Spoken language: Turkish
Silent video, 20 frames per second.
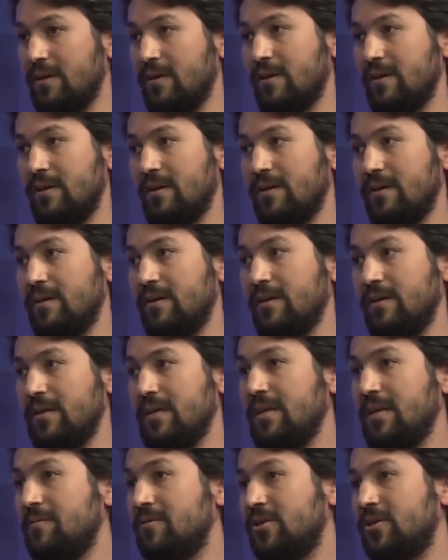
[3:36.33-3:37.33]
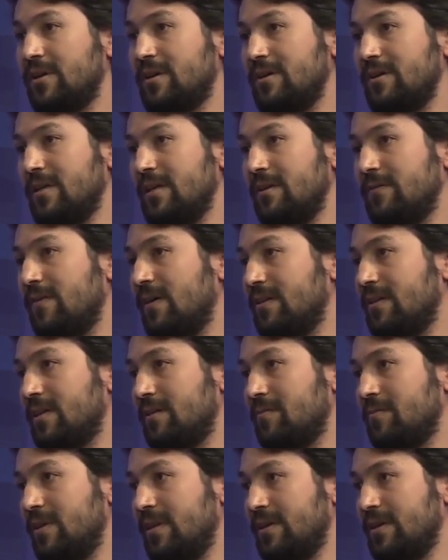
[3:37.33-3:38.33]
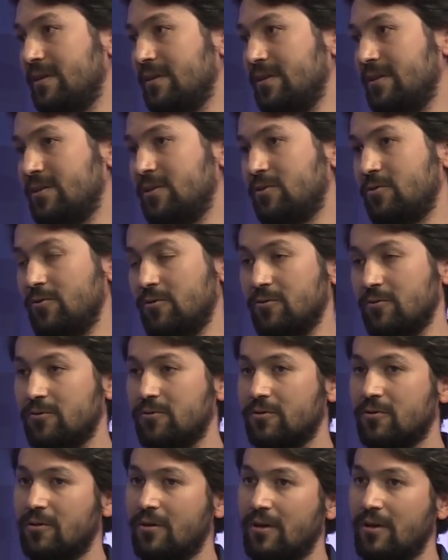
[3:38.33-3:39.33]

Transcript: e, iyi bir şekilde ifade etmelerini istiyoruz.